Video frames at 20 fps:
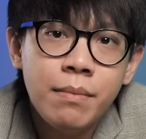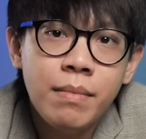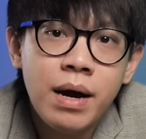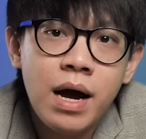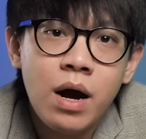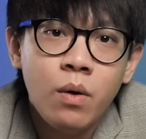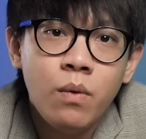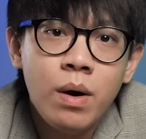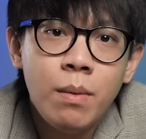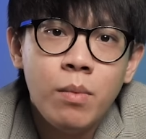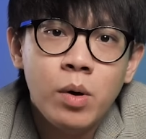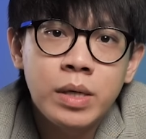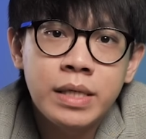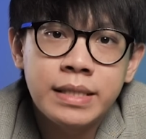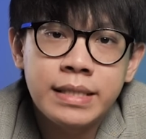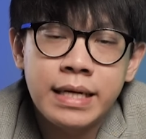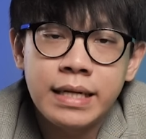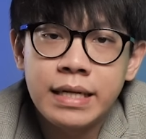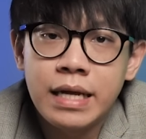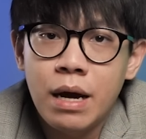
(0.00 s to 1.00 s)
ได้มากว่าบริ
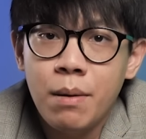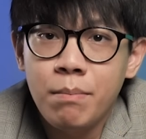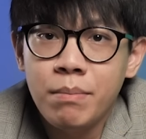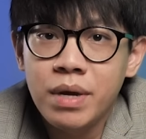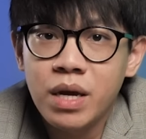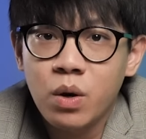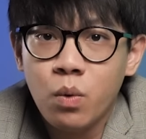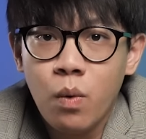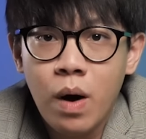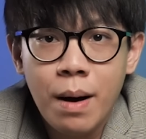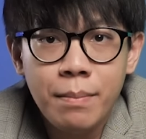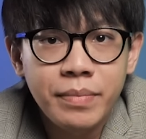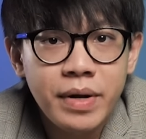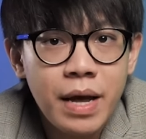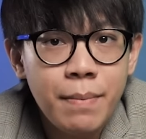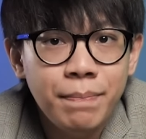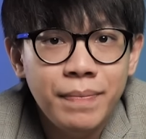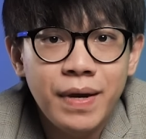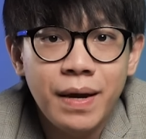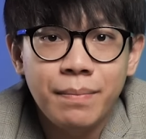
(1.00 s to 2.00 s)
ษัทเนี่ยมีความ
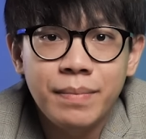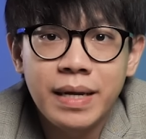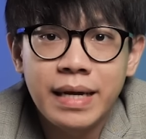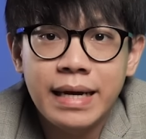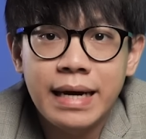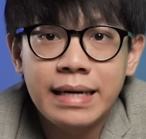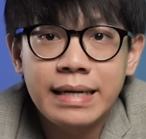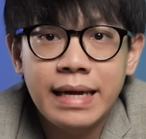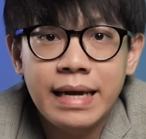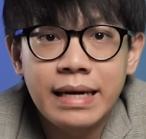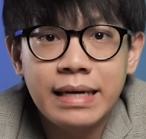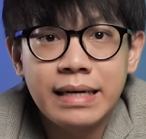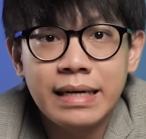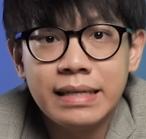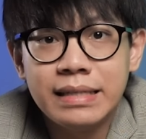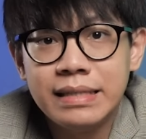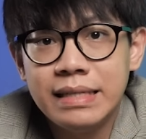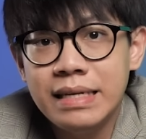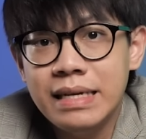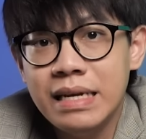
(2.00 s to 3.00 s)
ได้เปรียบในการแข่งขั
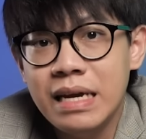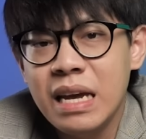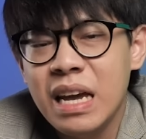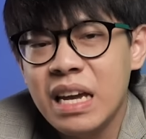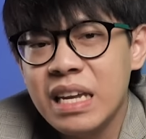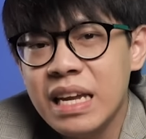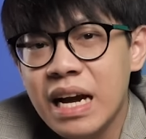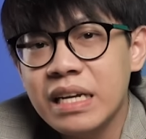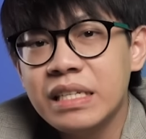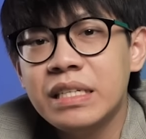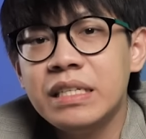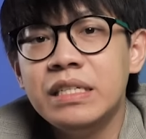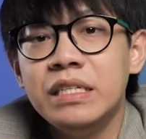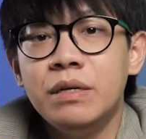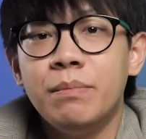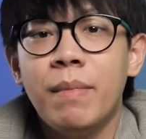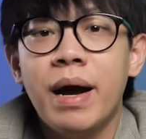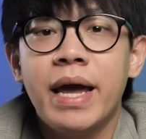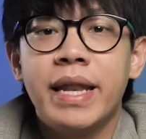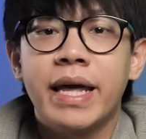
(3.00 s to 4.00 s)
นที่ยั่งยืนห
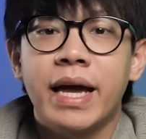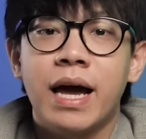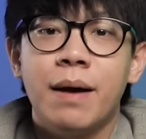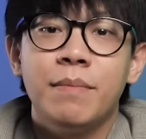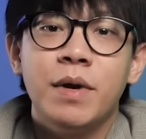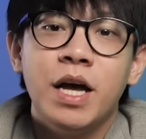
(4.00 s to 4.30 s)
รือไม่นะค